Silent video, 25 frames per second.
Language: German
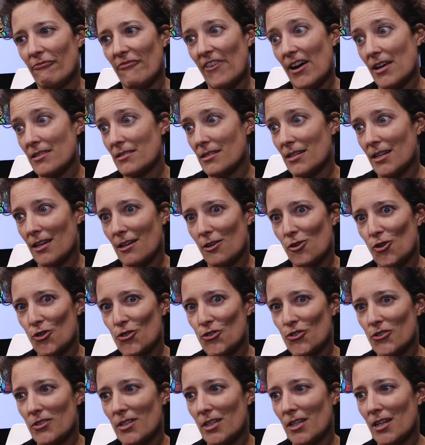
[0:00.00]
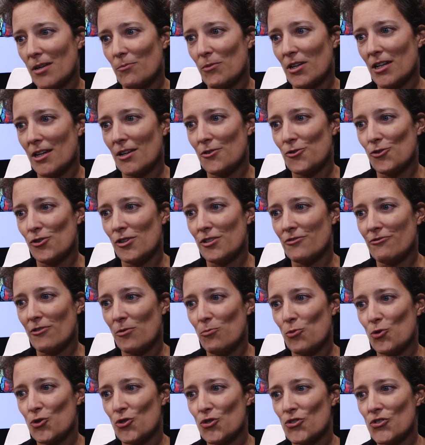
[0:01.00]
Wahnsinnige Kosten, die damit natürlich
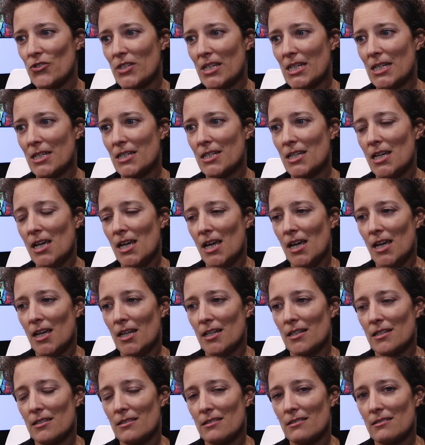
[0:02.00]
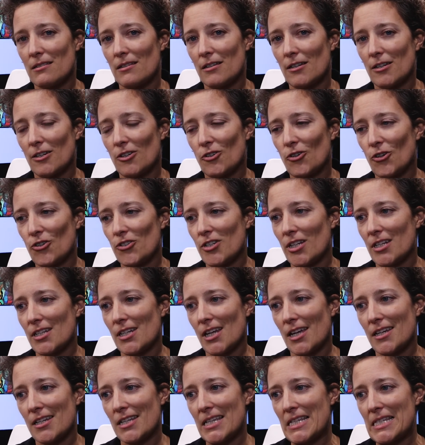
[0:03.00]
verbunden sind. Das äh,
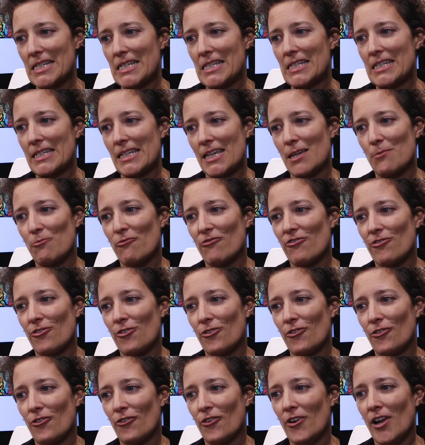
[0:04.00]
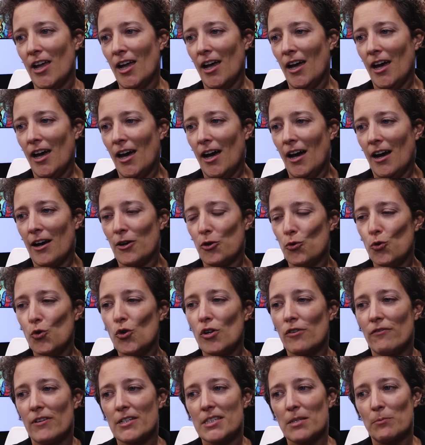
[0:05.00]
Content-ID-System von
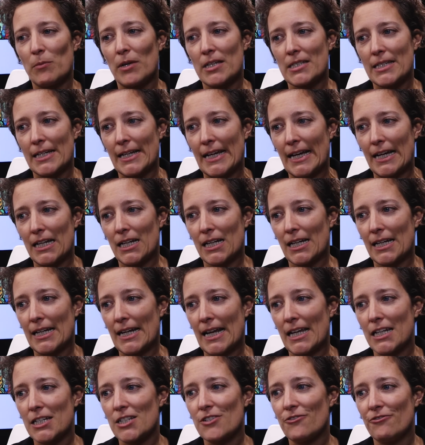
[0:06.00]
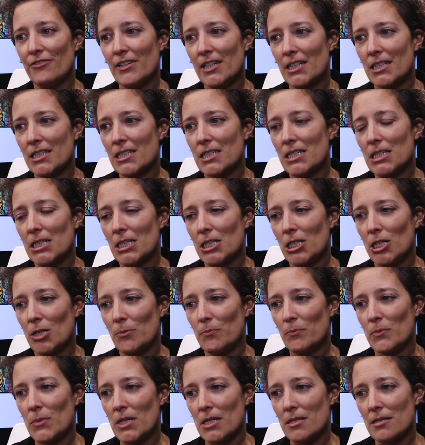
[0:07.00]
Google, was immer sehr gerne genannt wird,
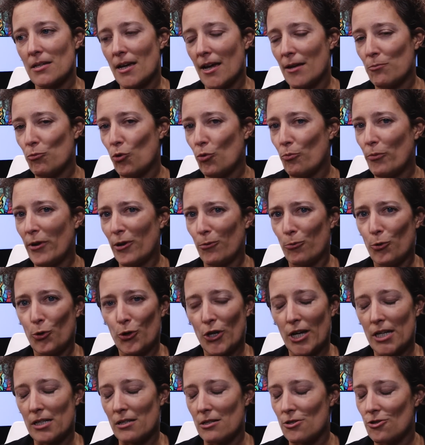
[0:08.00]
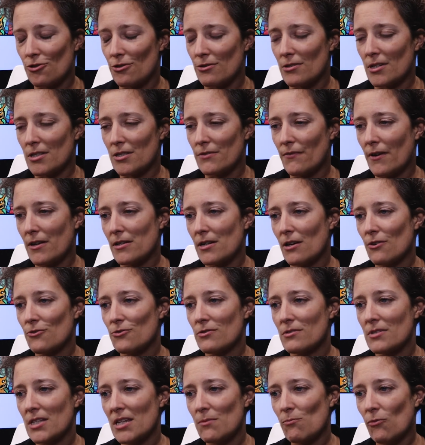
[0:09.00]
ähm, ist ja ein Pro Projekt, das schon seit
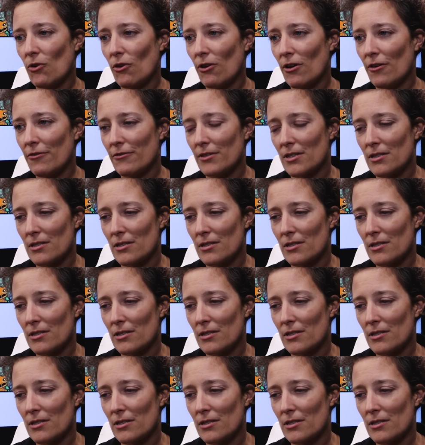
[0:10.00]
2007 läuft.